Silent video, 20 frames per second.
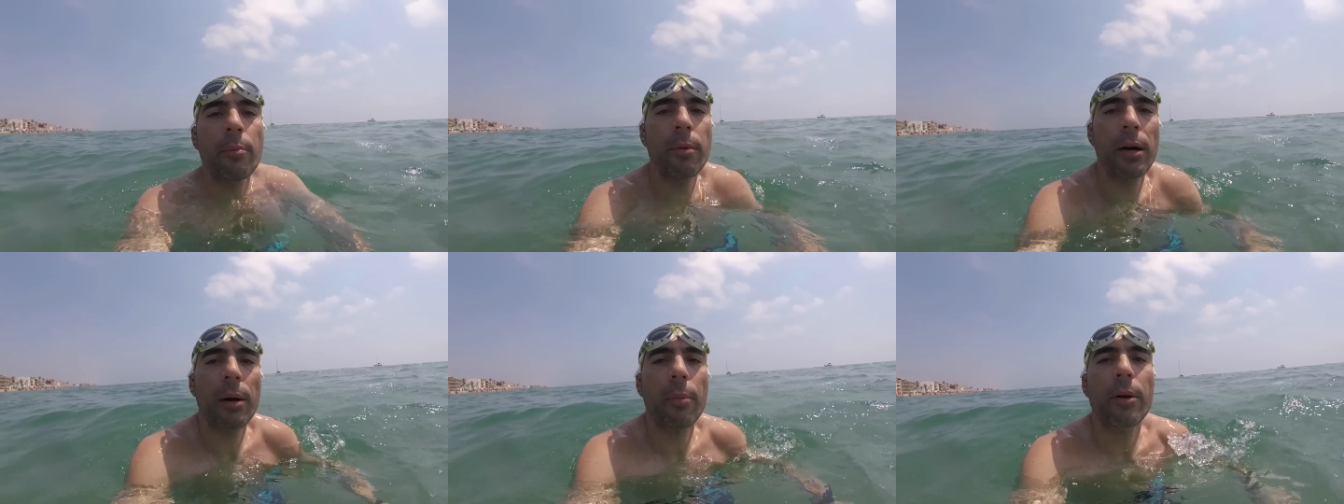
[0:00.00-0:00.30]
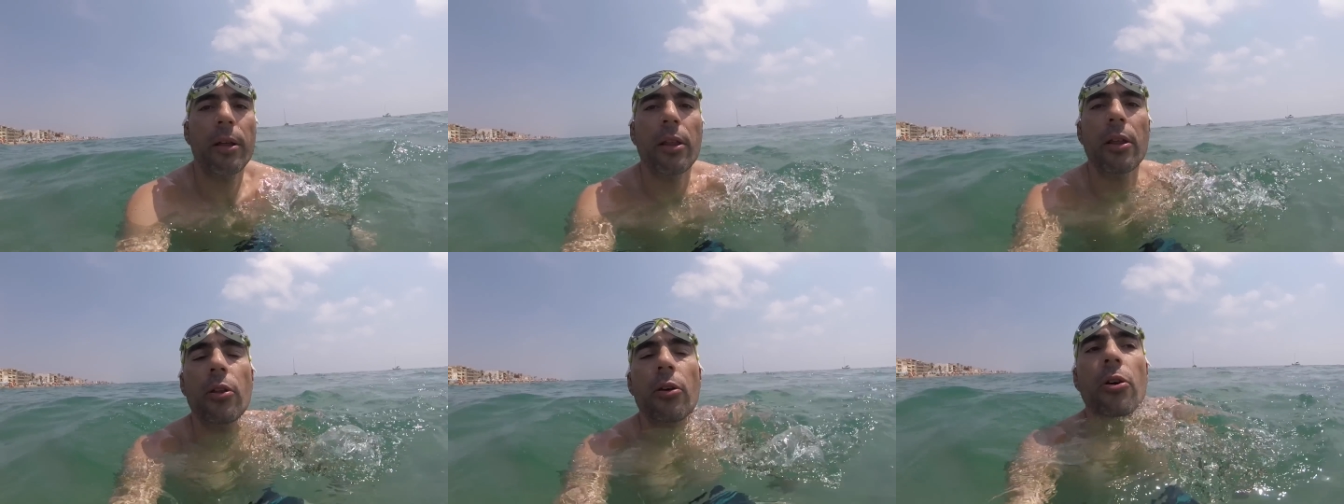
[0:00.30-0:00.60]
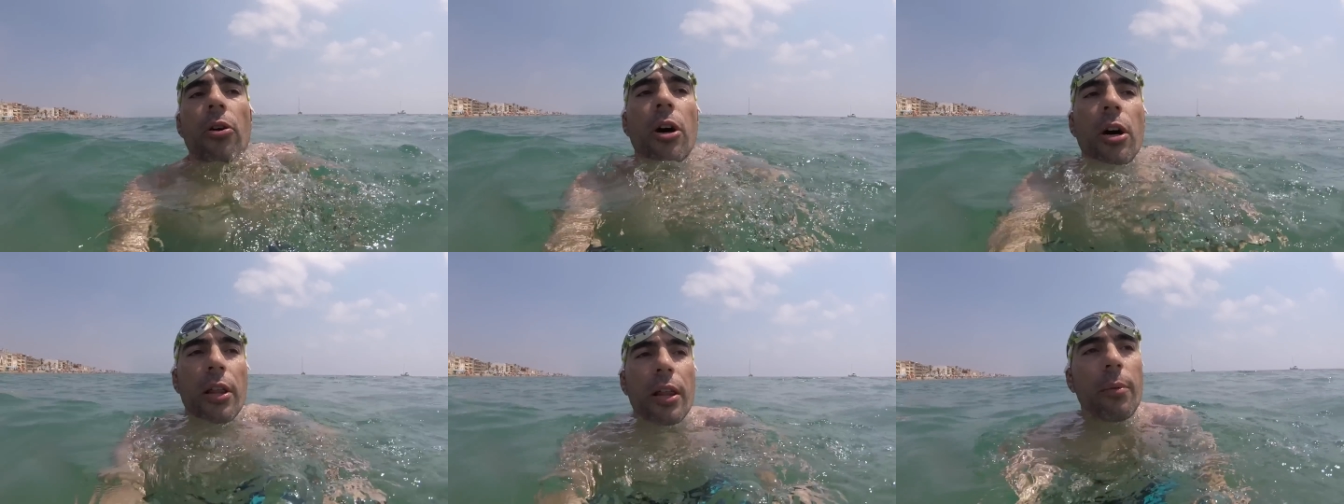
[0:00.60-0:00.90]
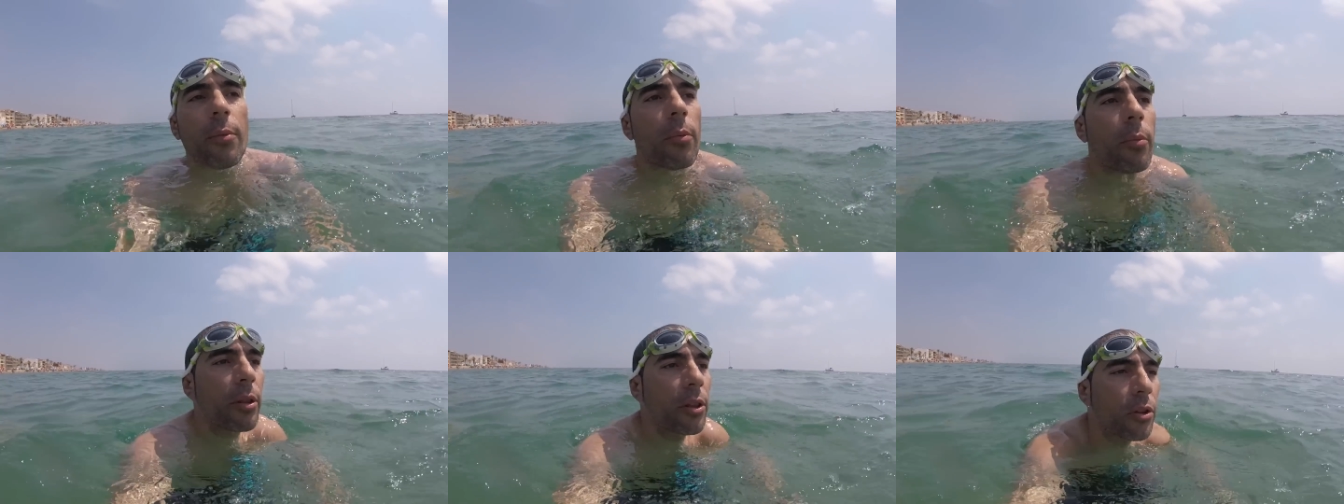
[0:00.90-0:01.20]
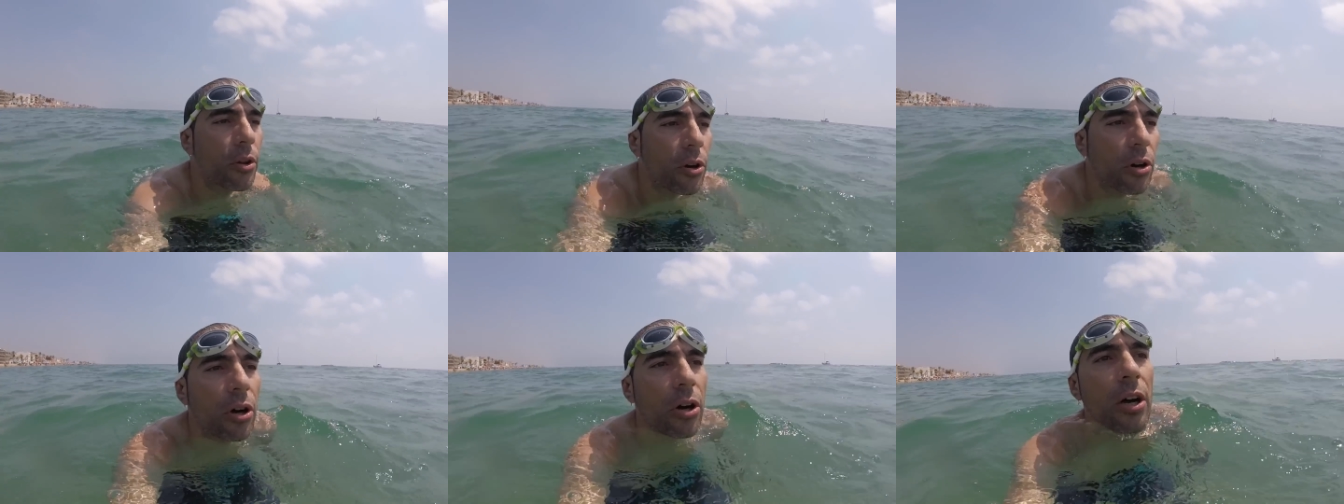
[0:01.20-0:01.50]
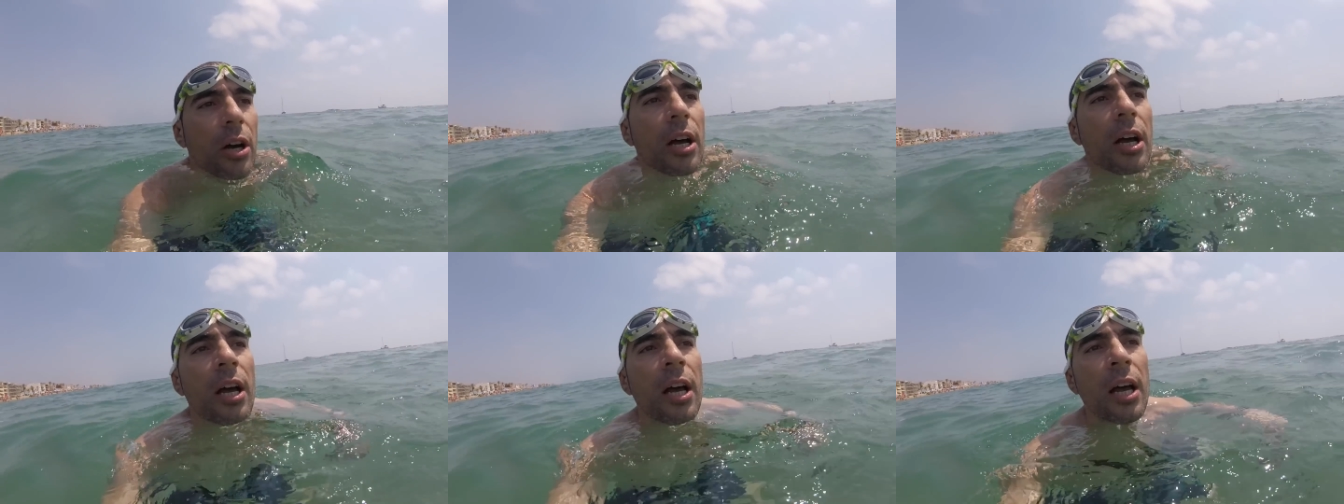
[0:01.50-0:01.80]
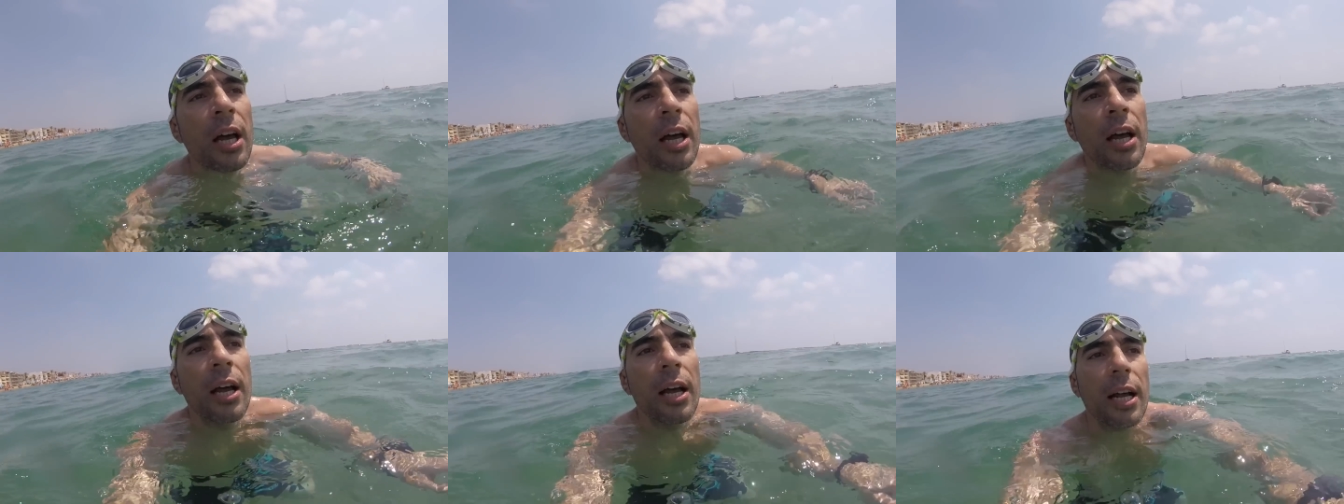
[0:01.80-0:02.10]
No ha medido de momento
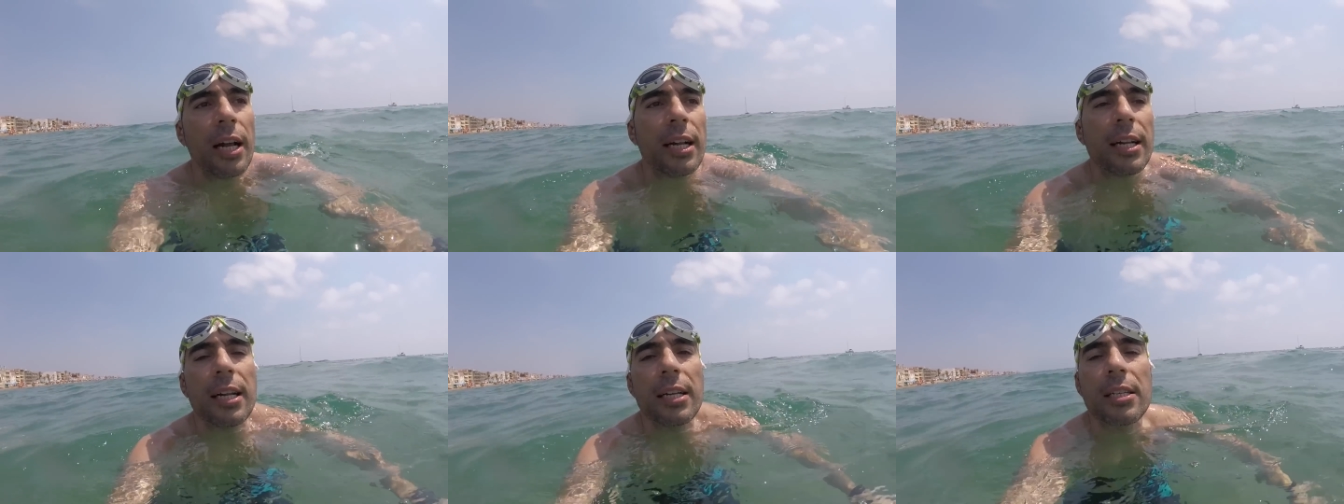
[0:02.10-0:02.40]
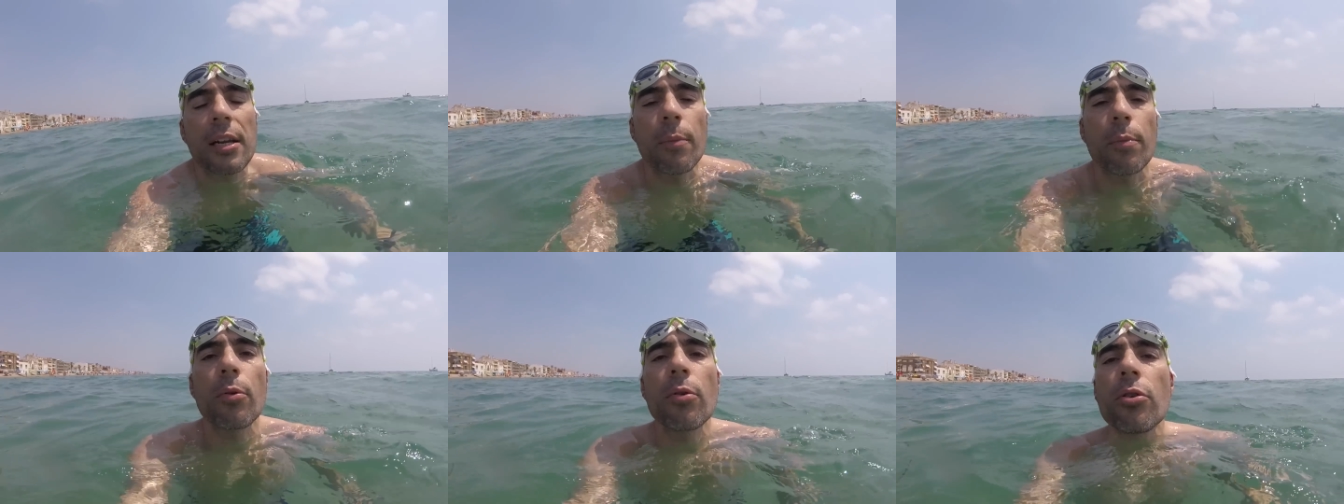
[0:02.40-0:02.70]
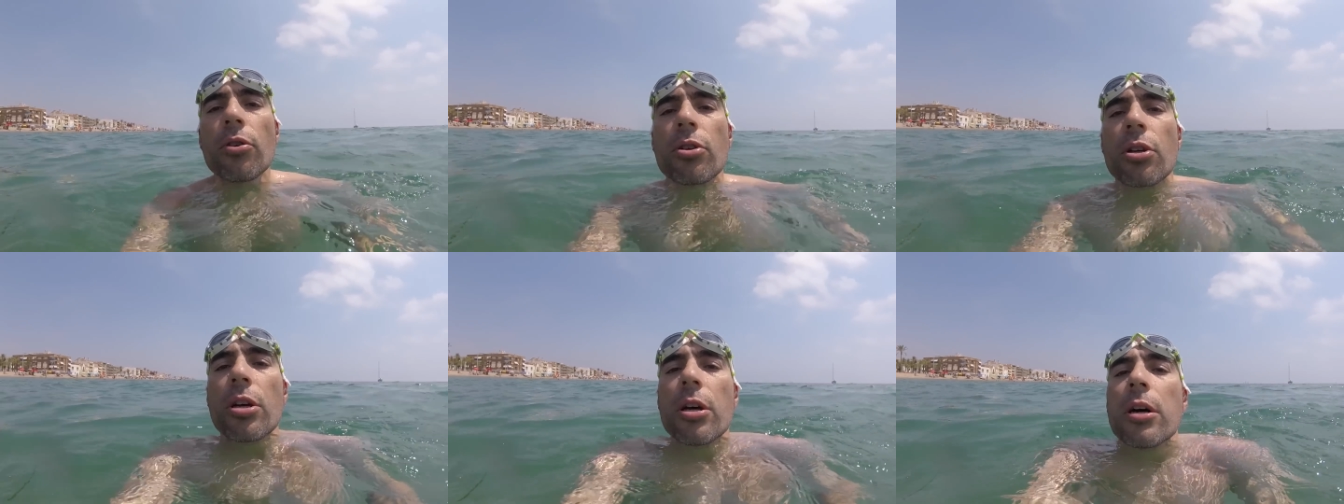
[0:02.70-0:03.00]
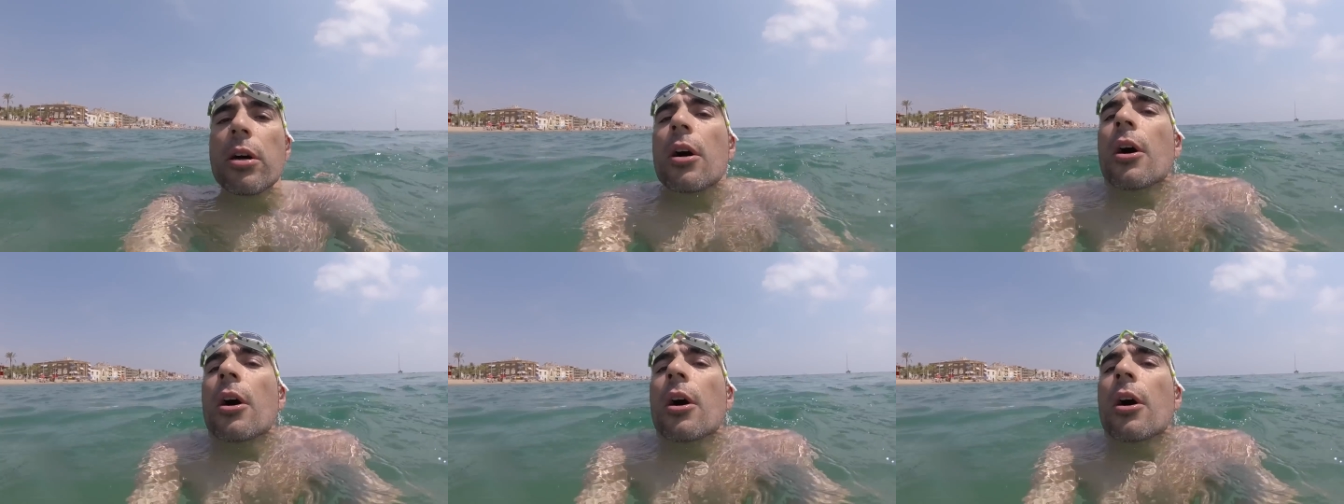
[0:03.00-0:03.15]
el DS Plus.